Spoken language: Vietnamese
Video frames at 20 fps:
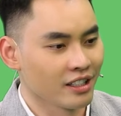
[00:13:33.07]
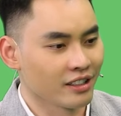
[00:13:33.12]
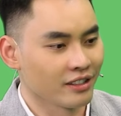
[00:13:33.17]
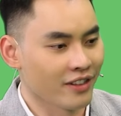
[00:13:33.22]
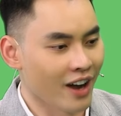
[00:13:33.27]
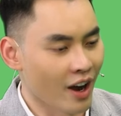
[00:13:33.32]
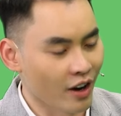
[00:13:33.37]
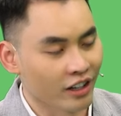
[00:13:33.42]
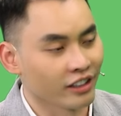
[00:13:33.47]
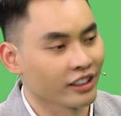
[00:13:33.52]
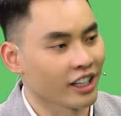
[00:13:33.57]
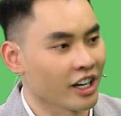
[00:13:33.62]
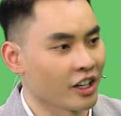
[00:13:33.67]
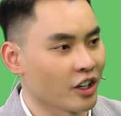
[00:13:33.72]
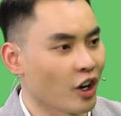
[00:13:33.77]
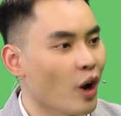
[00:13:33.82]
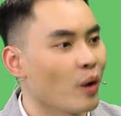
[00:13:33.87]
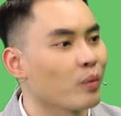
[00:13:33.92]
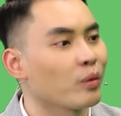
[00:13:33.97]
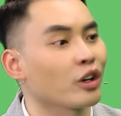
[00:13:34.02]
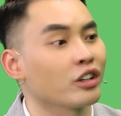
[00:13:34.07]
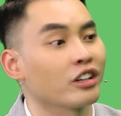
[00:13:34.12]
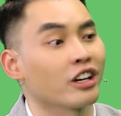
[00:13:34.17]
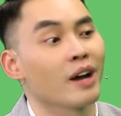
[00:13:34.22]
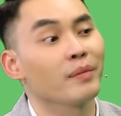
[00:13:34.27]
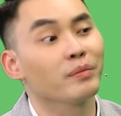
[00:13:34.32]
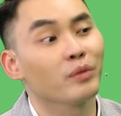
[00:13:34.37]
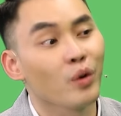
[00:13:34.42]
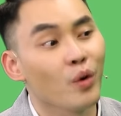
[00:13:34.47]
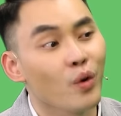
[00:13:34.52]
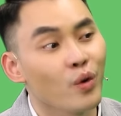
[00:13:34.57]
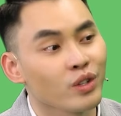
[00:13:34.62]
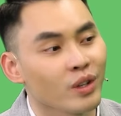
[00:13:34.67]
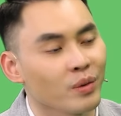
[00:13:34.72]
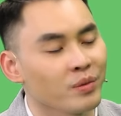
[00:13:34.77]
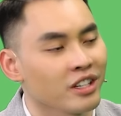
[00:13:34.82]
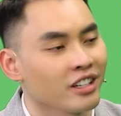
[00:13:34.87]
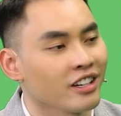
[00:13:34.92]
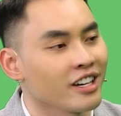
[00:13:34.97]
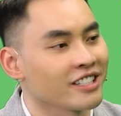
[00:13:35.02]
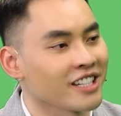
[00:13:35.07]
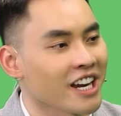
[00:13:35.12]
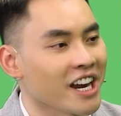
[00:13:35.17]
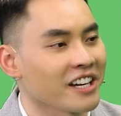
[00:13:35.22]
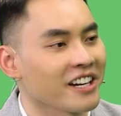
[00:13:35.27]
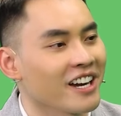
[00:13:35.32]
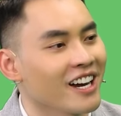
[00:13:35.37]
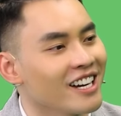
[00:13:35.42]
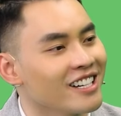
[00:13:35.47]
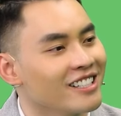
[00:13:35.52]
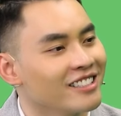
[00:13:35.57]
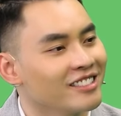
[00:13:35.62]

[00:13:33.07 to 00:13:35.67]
vào cơ thể nó không còn được hấp thu giống như người trẻ nữa